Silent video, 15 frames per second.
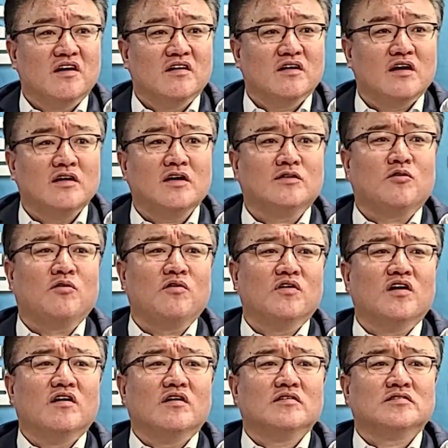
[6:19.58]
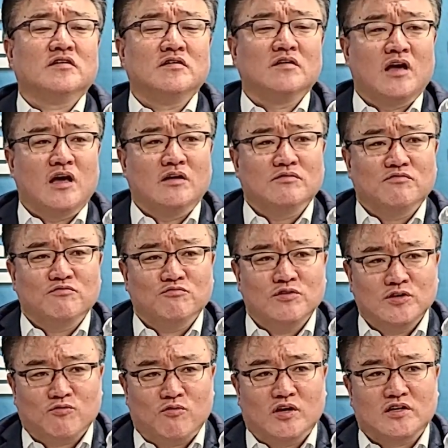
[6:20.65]
이래도 저는 이 우리
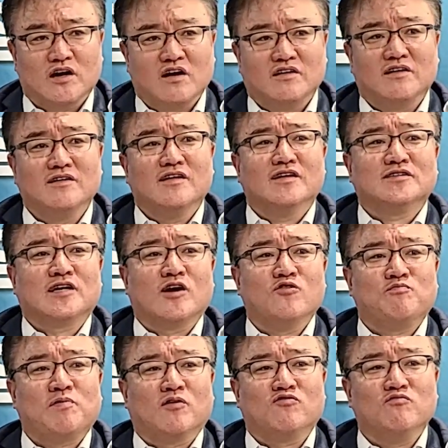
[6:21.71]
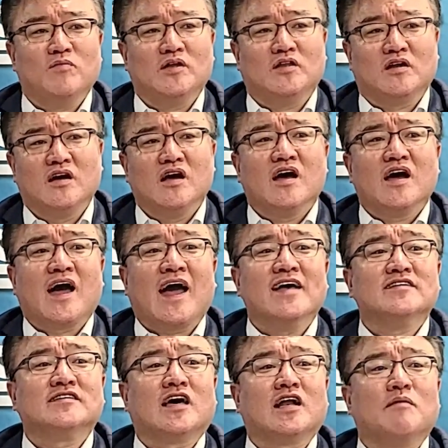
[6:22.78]
공화당이든 자유파 국민들이 한
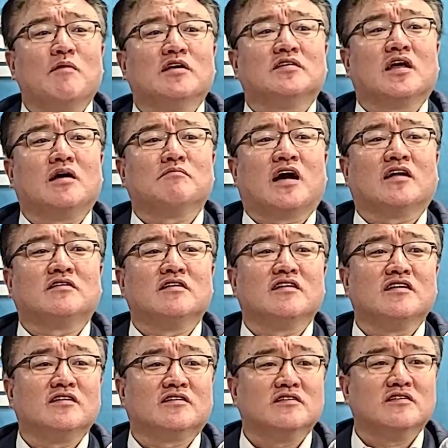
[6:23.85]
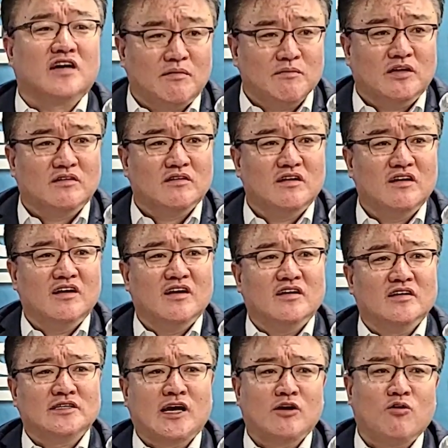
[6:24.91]
사람 한 사람 같은 길을 걸어가면
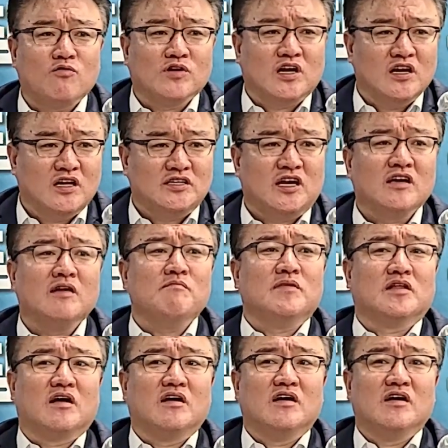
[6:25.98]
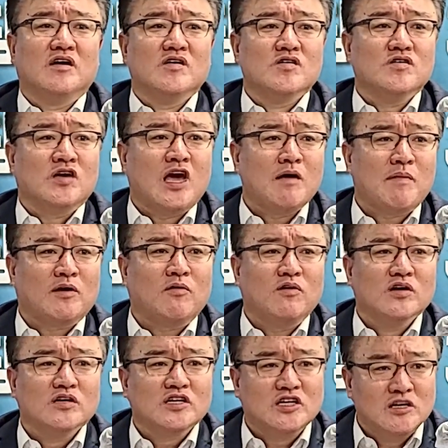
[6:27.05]
새로운 길이 생깁니다. 이게
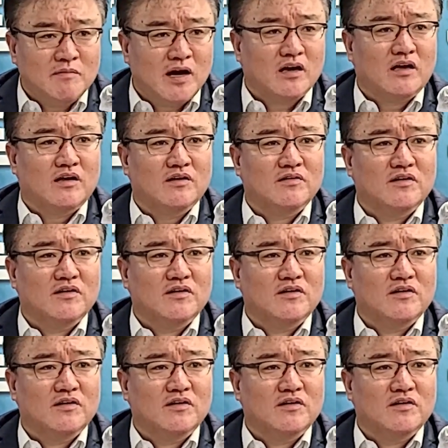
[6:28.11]
바로 희망이에요.